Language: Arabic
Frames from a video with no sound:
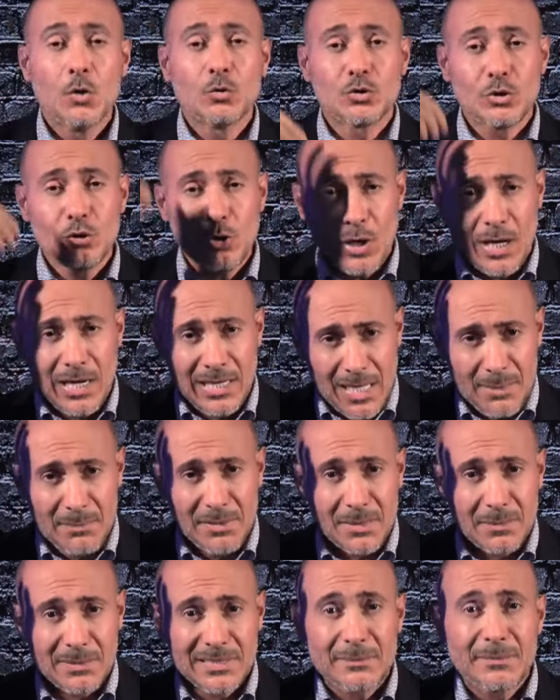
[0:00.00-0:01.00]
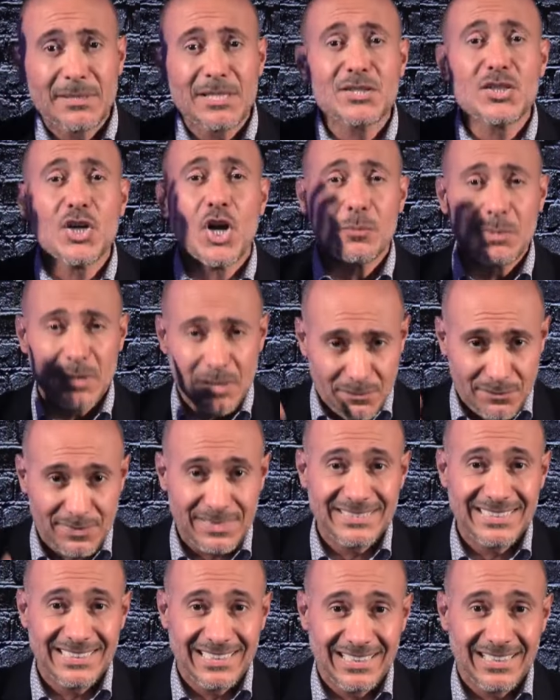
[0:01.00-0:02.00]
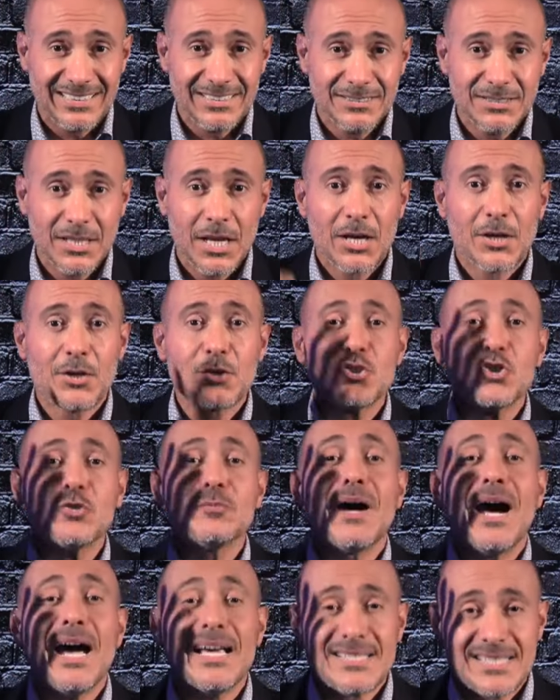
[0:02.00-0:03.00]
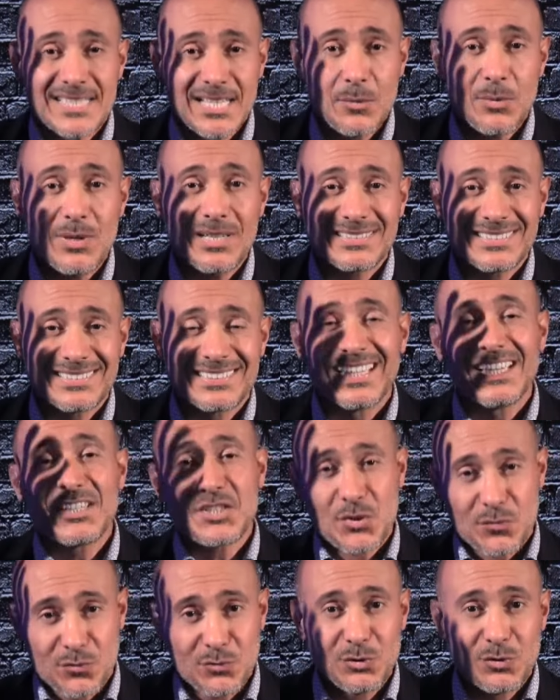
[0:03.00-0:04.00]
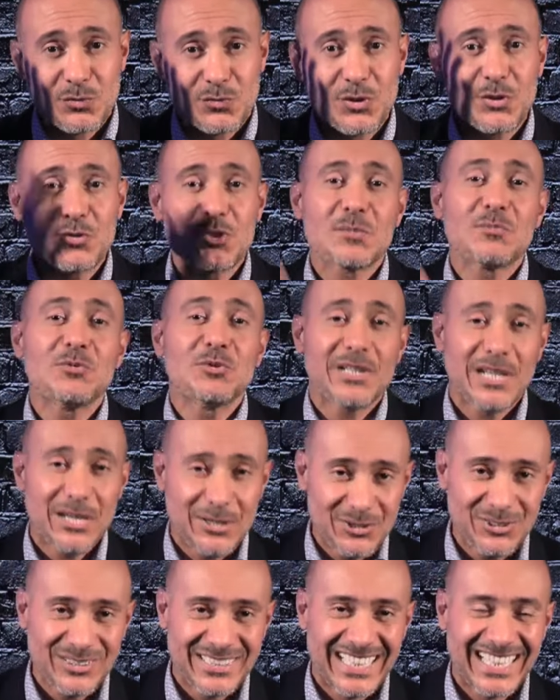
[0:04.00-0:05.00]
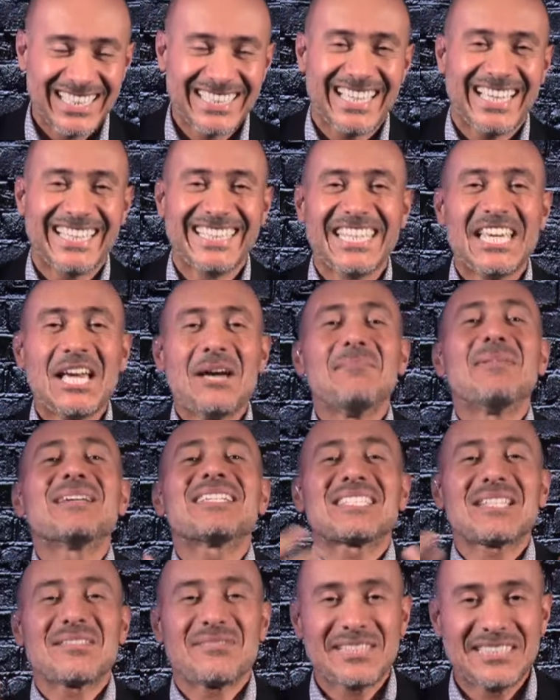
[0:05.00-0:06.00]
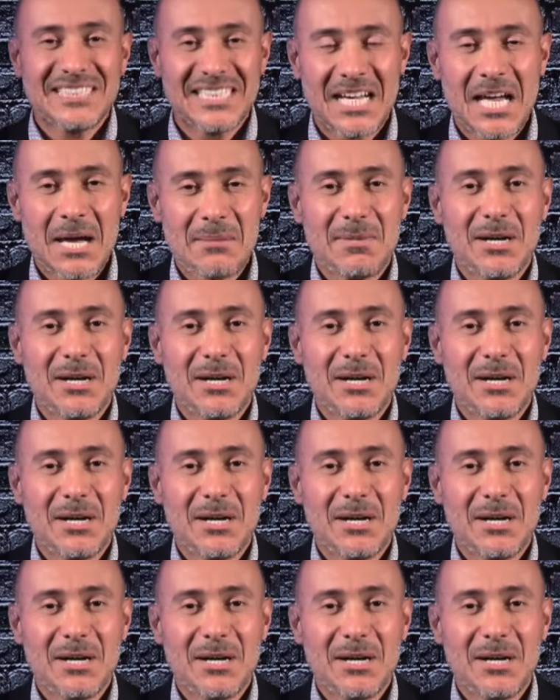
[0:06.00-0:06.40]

وطلعوا على القمر بدل ما يرجعوا بافاده للارض رجعوا مع وقت شافوهم فوق جيبوهم لهون يعني ما استفدنا